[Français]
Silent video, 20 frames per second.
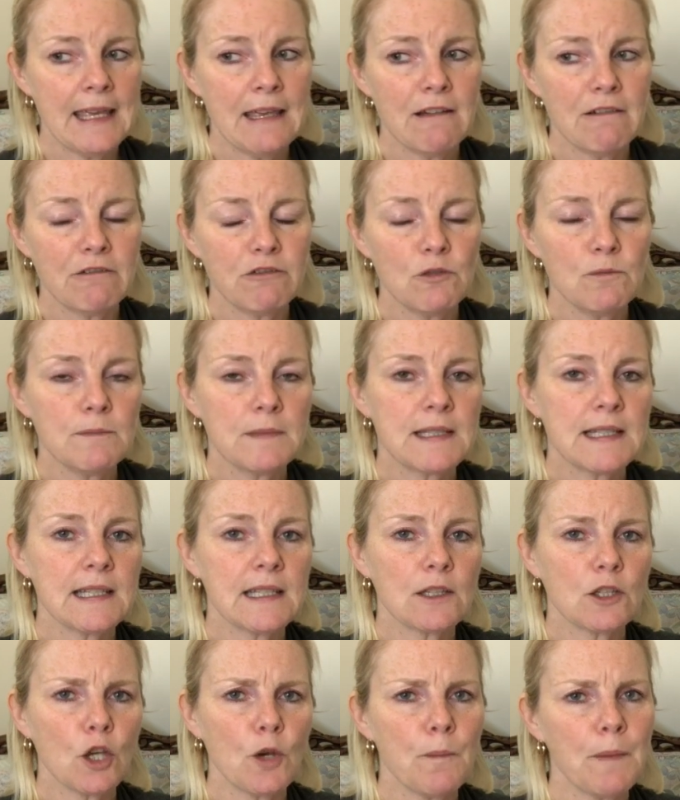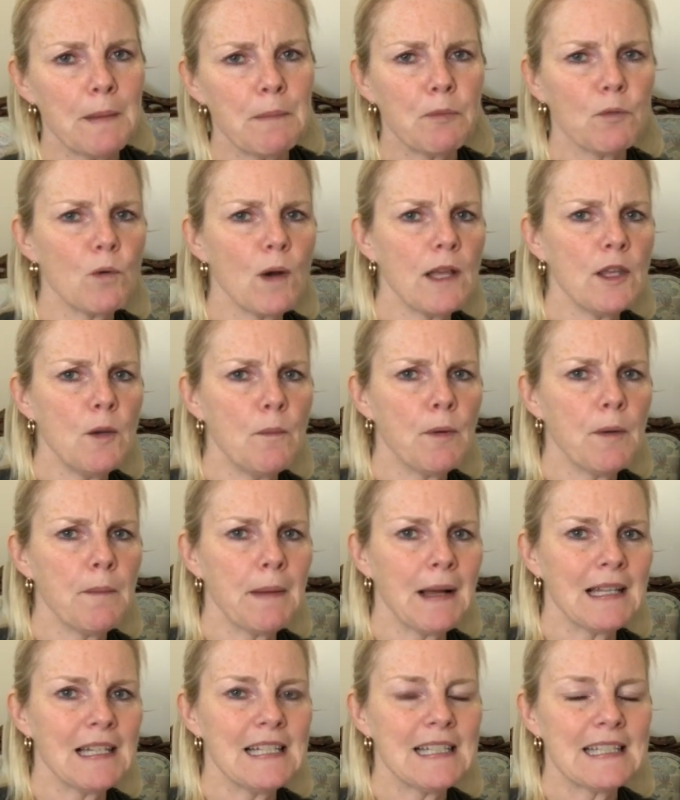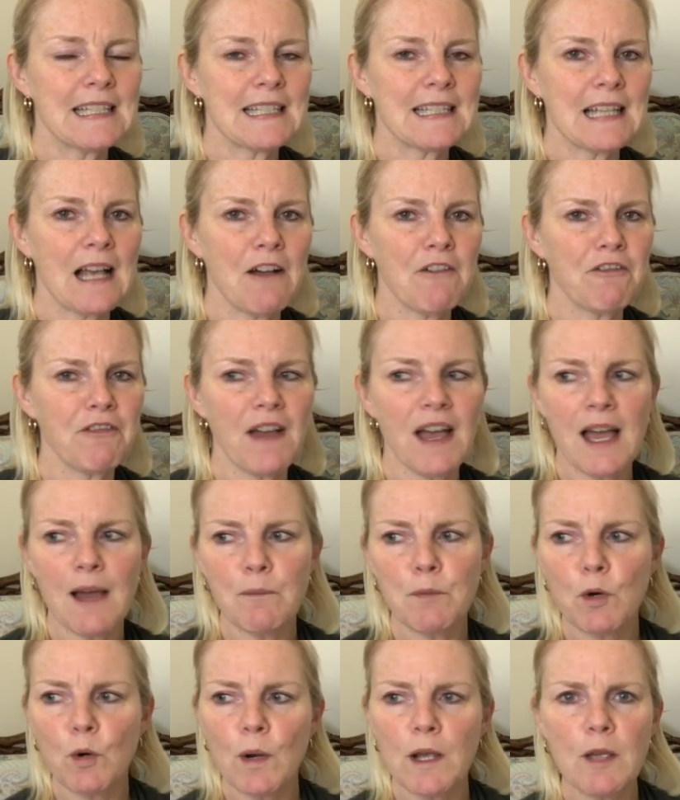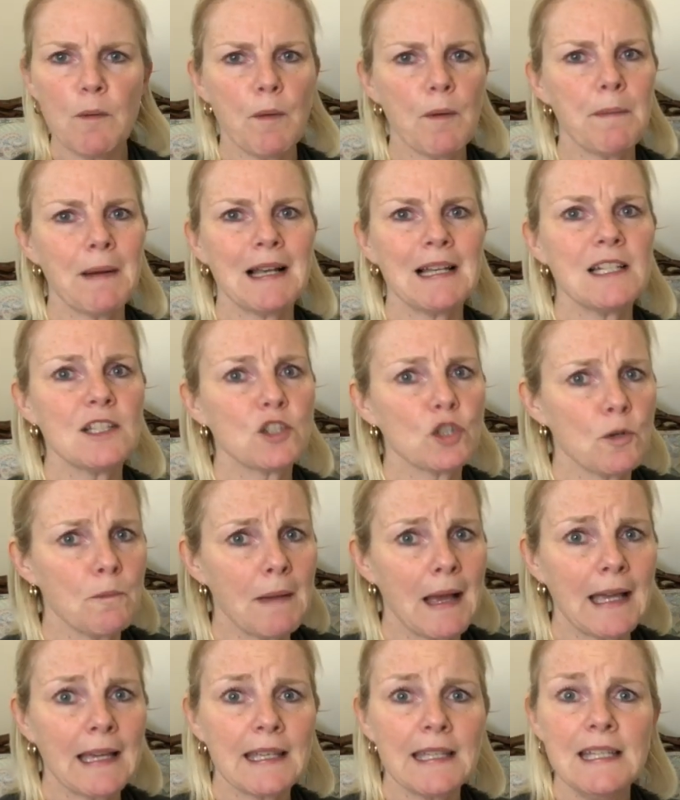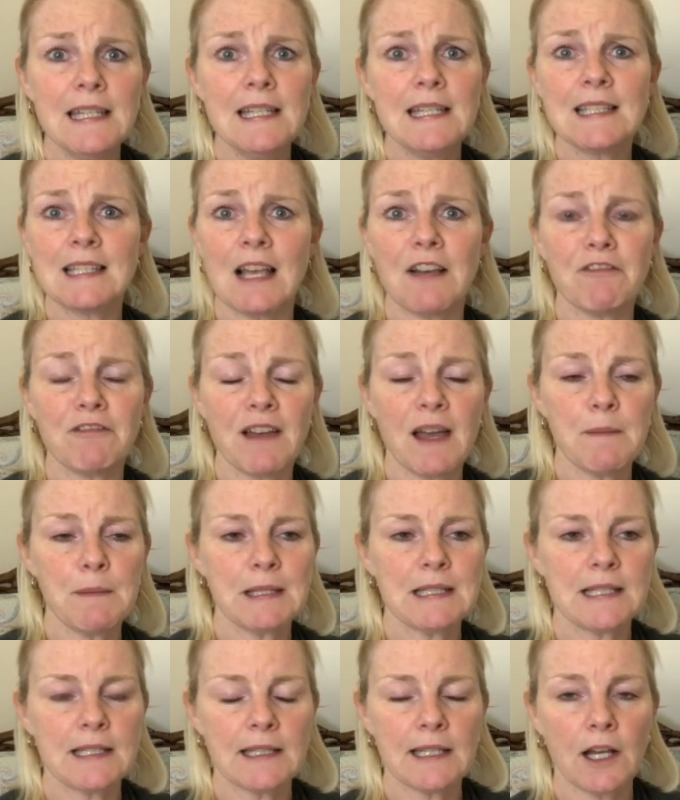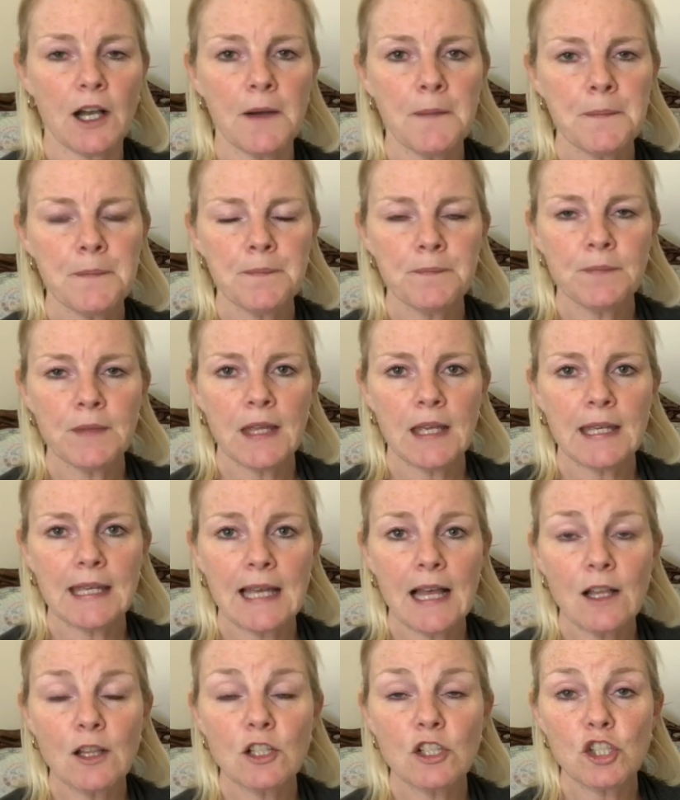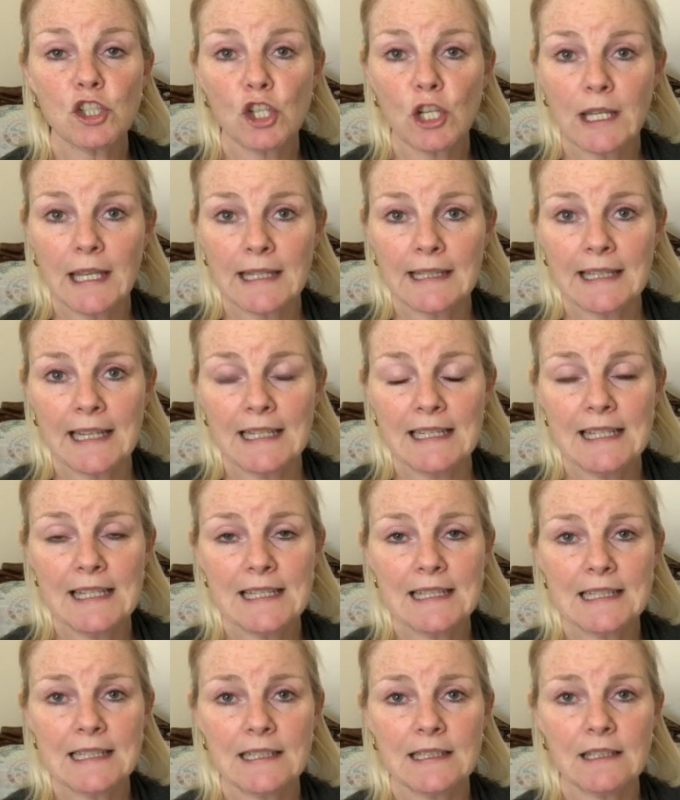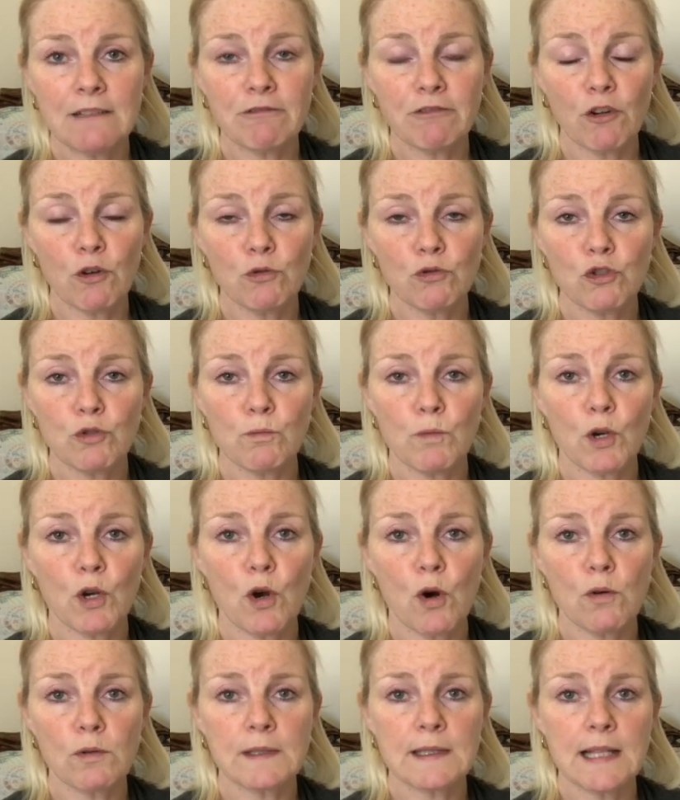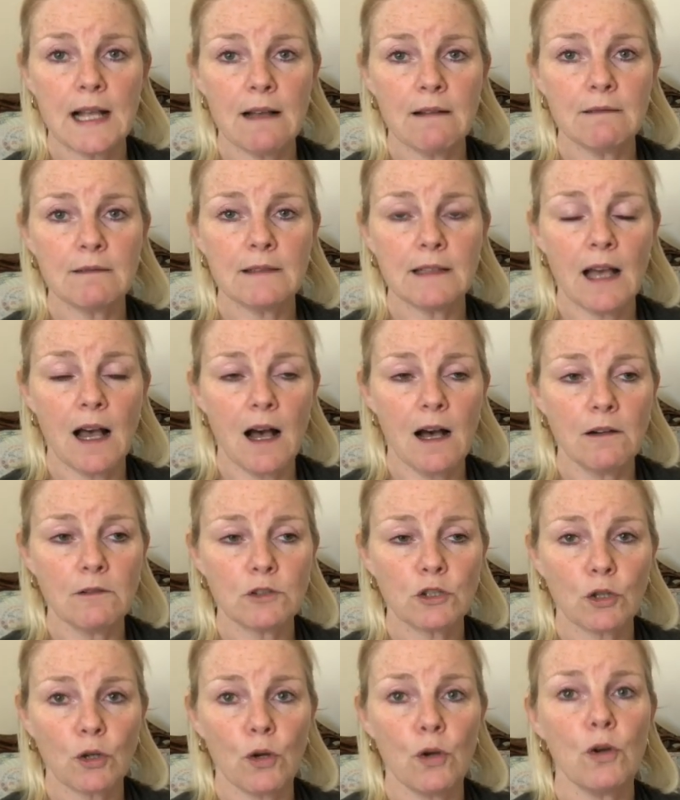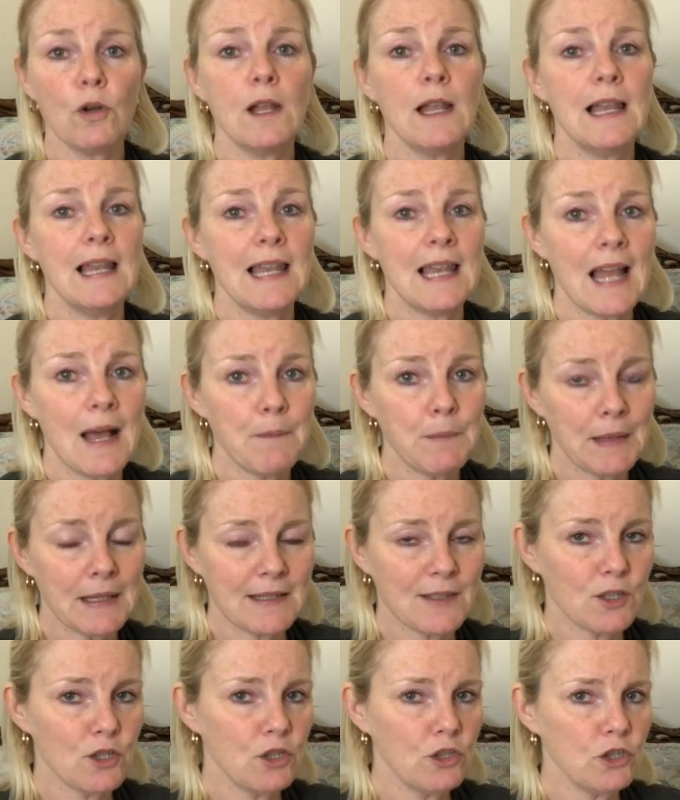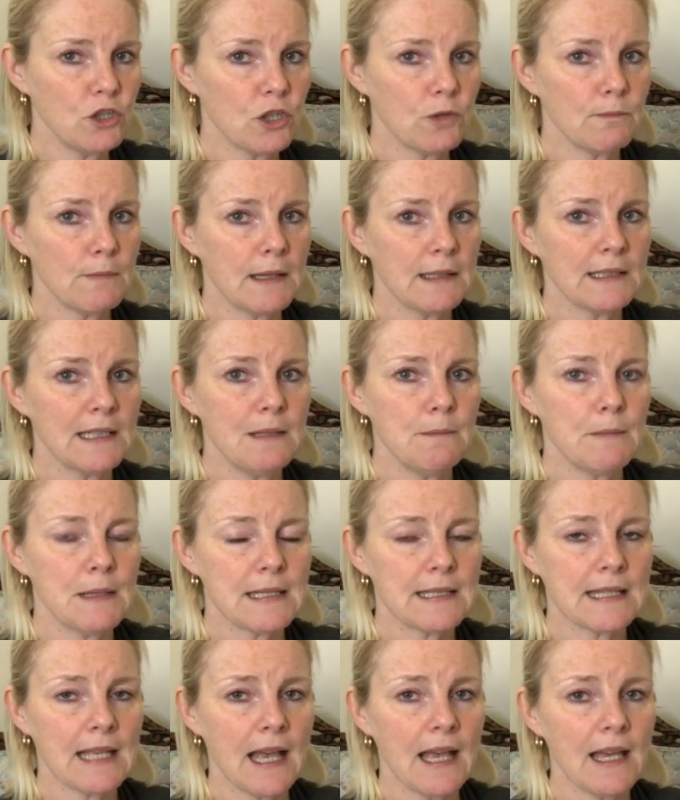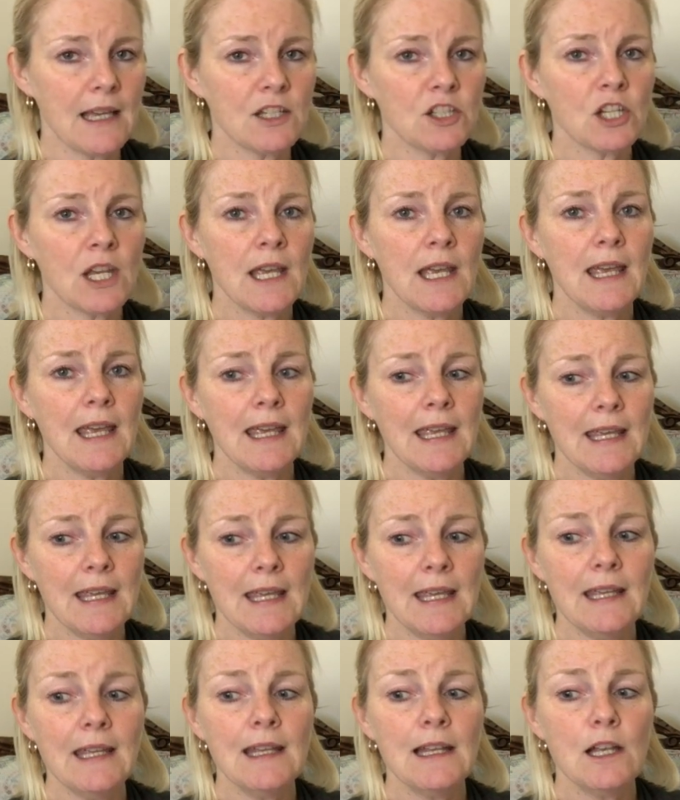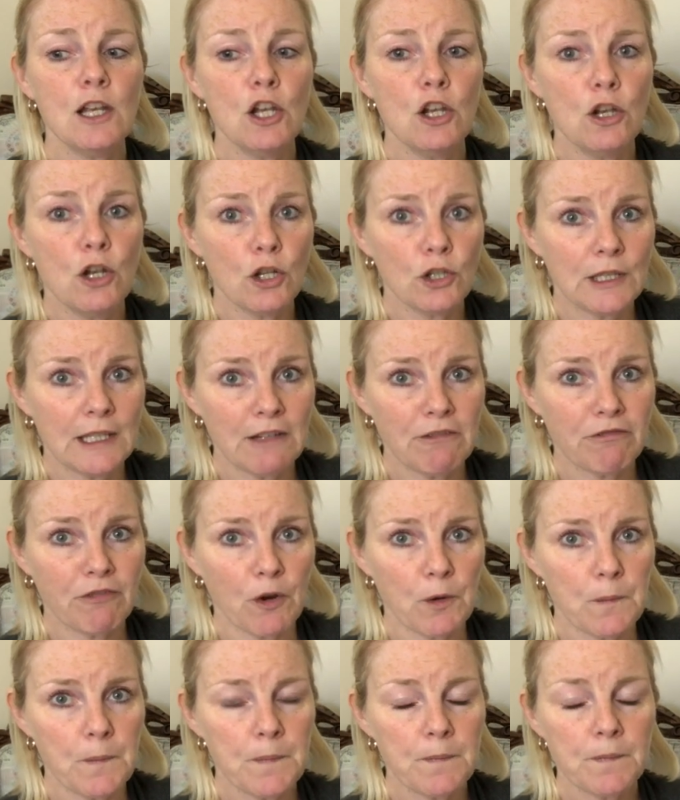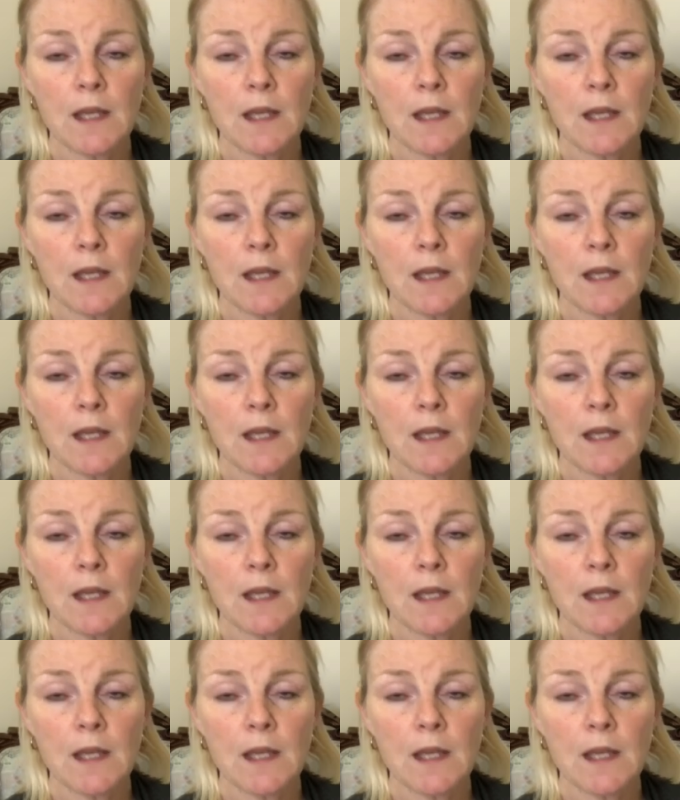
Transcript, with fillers: vous me dites euh, ben, pourquoi il n'a pas parlé de ses enfants, pourquoi il n'a pas parlé de son mari, sa femme, etc quand je canalise les défunts, je me concentre entre la personne qui a demandé le message et le défunt.